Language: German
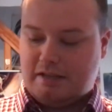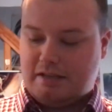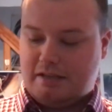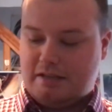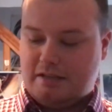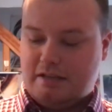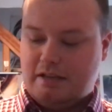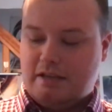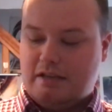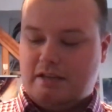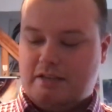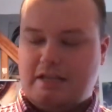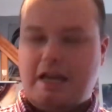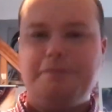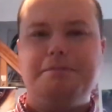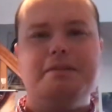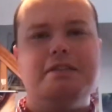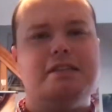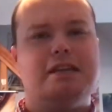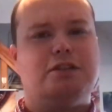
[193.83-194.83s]
Äh,
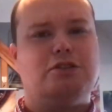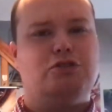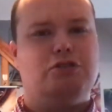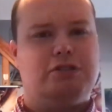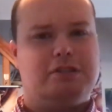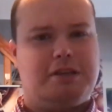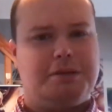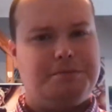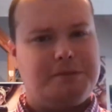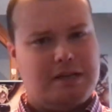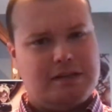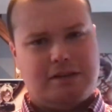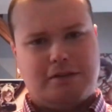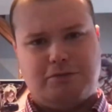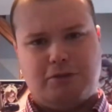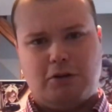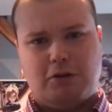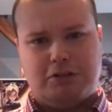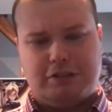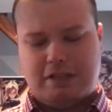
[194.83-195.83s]
selbst dieser, es gibt ja
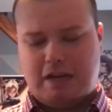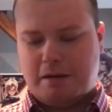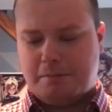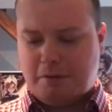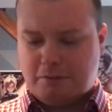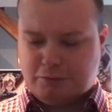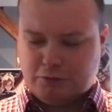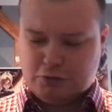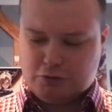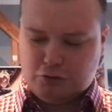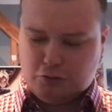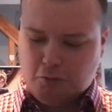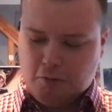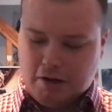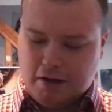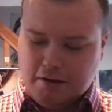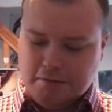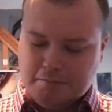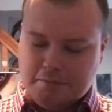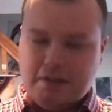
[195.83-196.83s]
davon auch den Hammer von
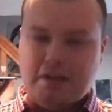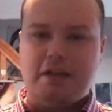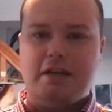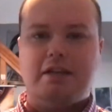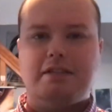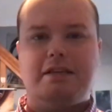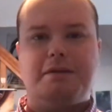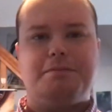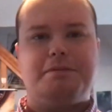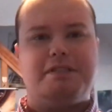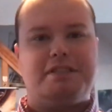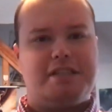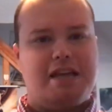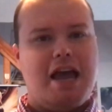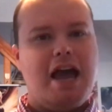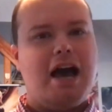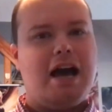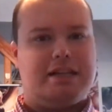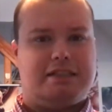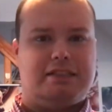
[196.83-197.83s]
Thor. Selbst
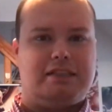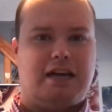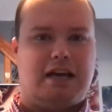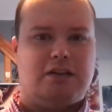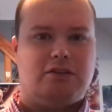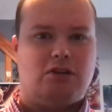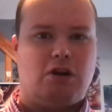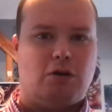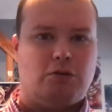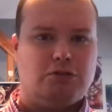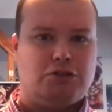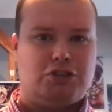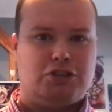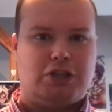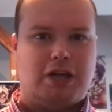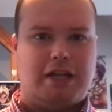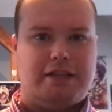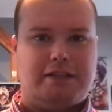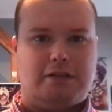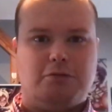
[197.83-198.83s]
der hat einen An- und
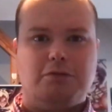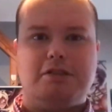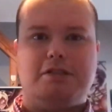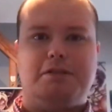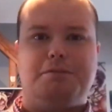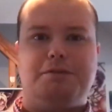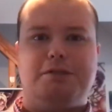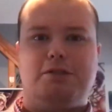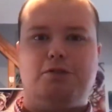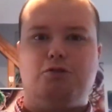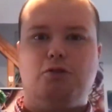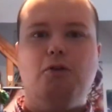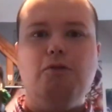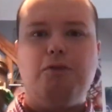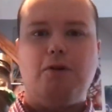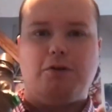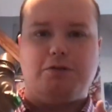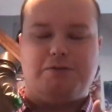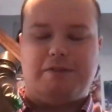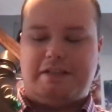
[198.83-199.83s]
Ausschalter. Gut, das sieht ein bisschen
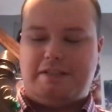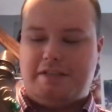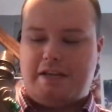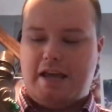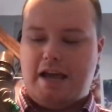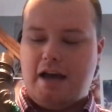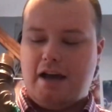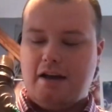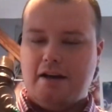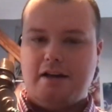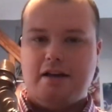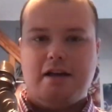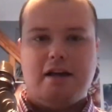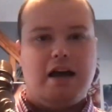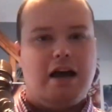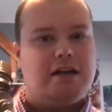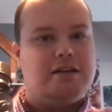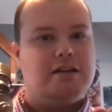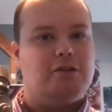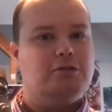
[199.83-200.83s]
doof aus, weil der
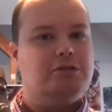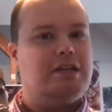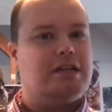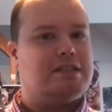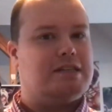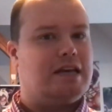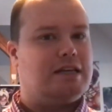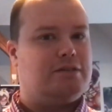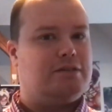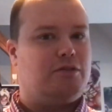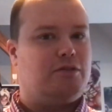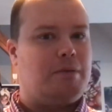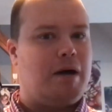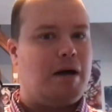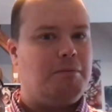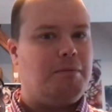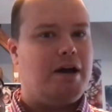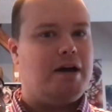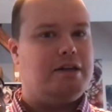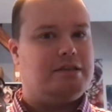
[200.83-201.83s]
an der Unterseite vom
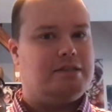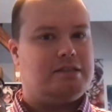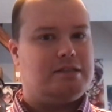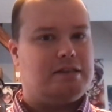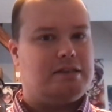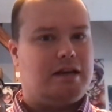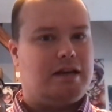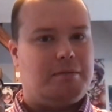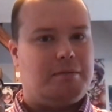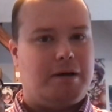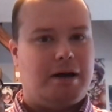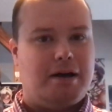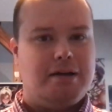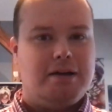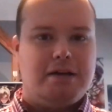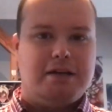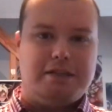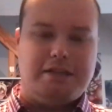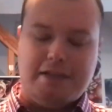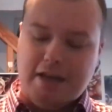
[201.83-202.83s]
Hammer ist. Aber
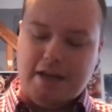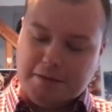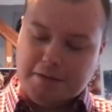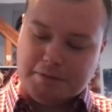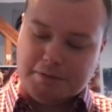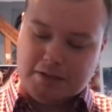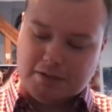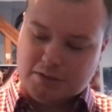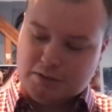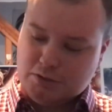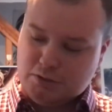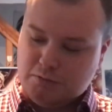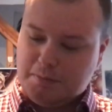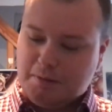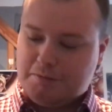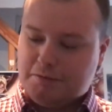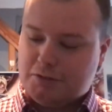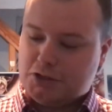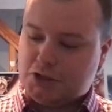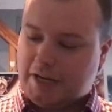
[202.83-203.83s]
hier hätte man das Ding
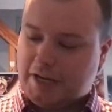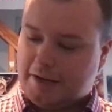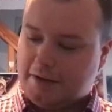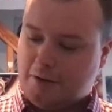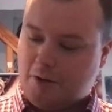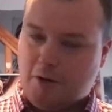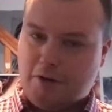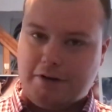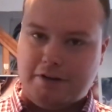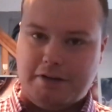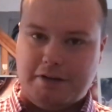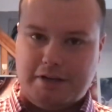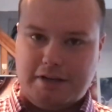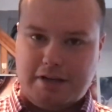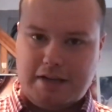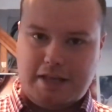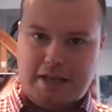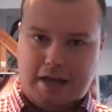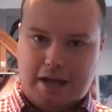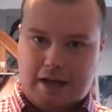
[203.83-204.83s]
super verstecken können.
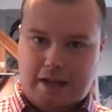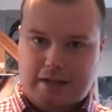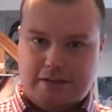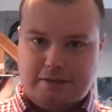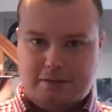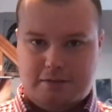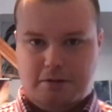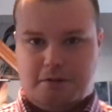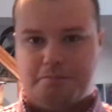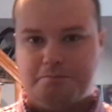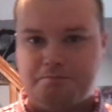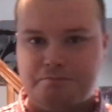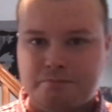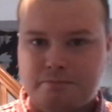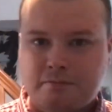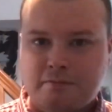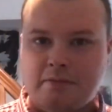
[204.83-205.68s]
Egal, so.